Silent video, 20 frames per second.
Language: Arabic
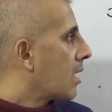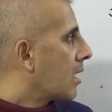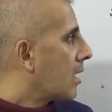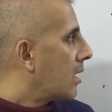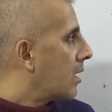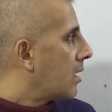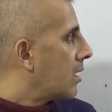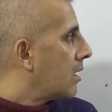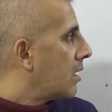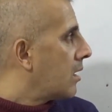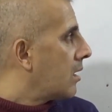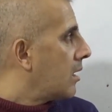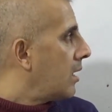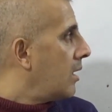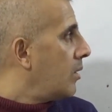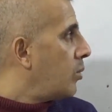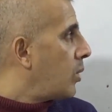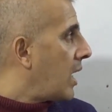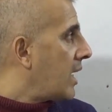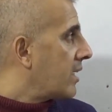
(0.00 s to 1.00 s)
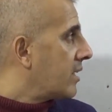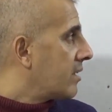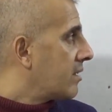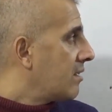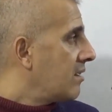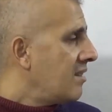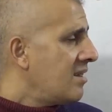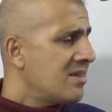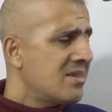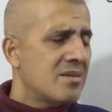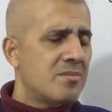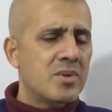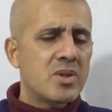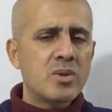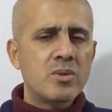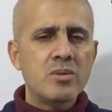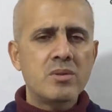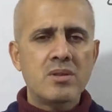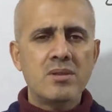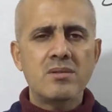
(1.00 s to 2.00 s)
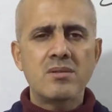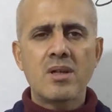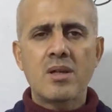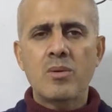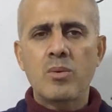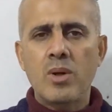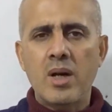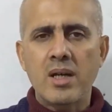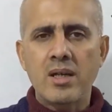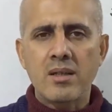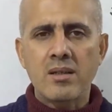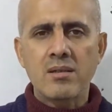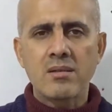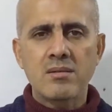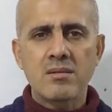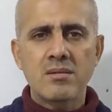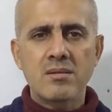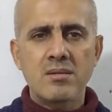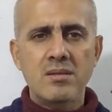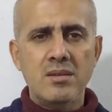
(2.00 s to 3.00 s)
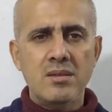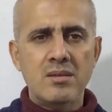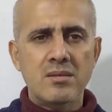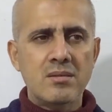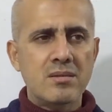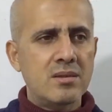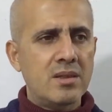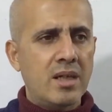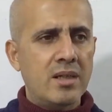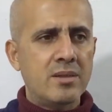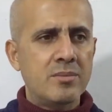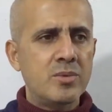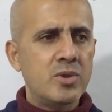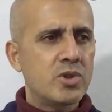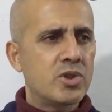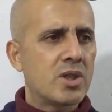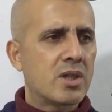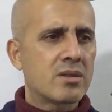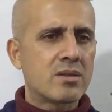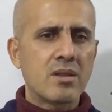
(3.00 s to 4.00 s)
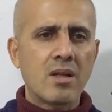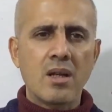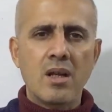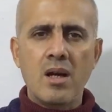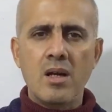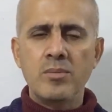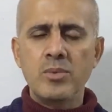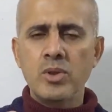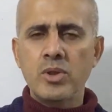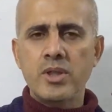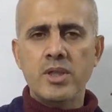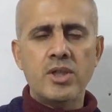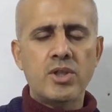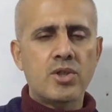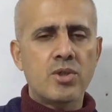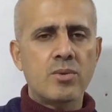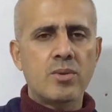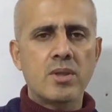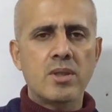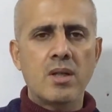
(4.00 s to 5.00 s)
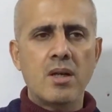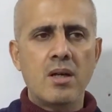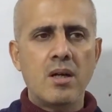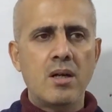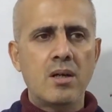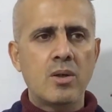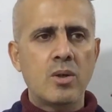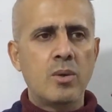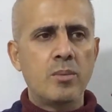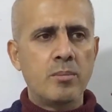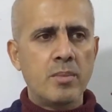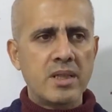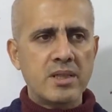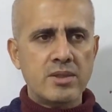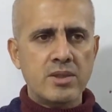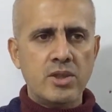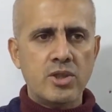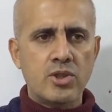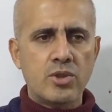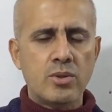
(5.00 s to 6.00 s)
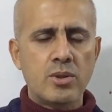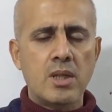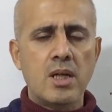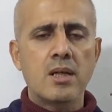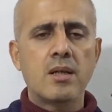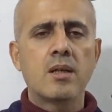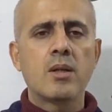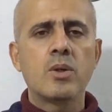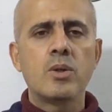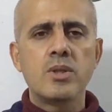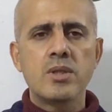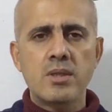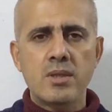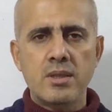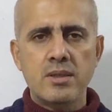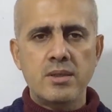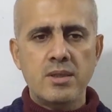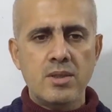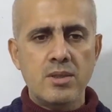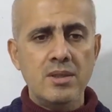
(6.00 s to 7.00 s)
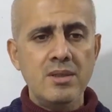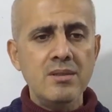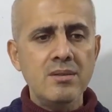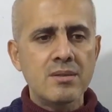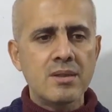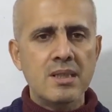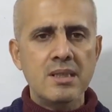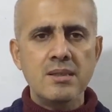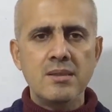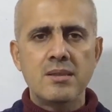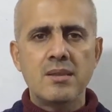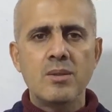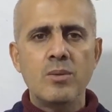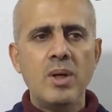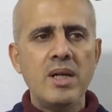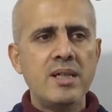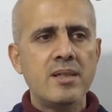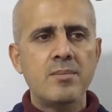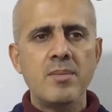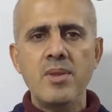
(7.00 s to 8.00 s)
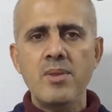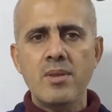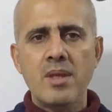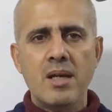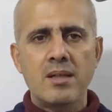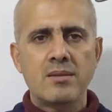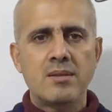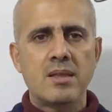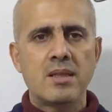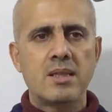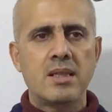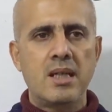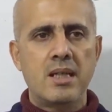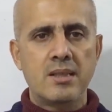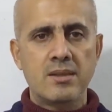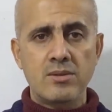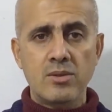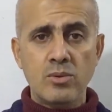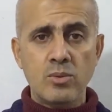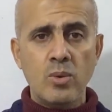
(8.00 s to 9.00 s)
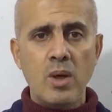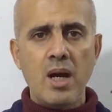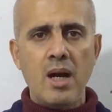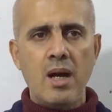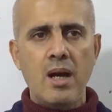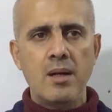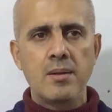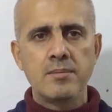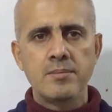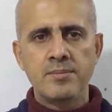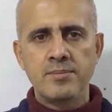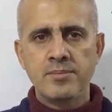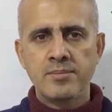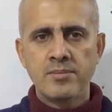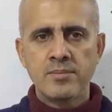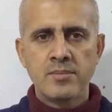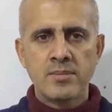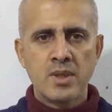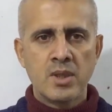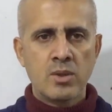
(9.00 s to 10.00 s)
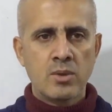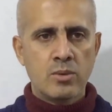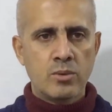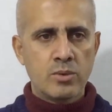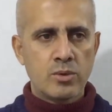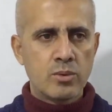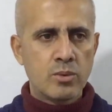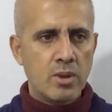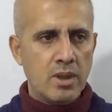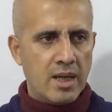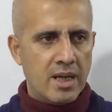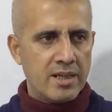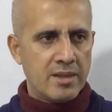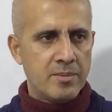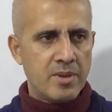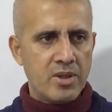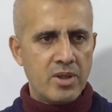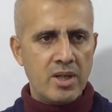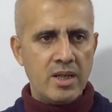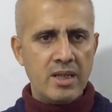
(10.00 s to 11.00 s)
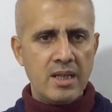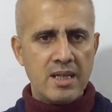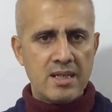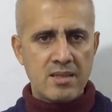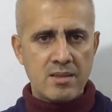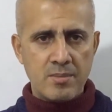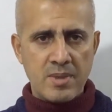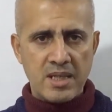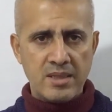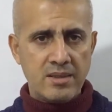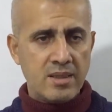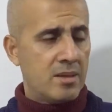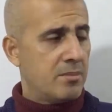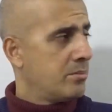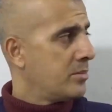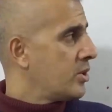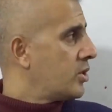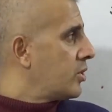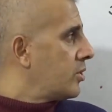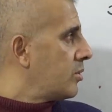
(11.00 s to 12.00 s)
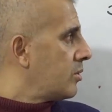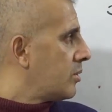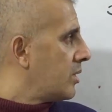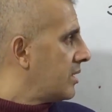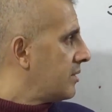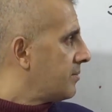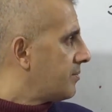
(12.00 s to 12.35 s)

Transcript: أه الوعي لازم يكون عندك وعي يعني مو شرط الا ابوك يحكي وياك امك تحكي وياك الاسره تحكي انت انت وعي من ذاتك يعني تتوعى وتقول انا مثلا لازم اهتم بشنو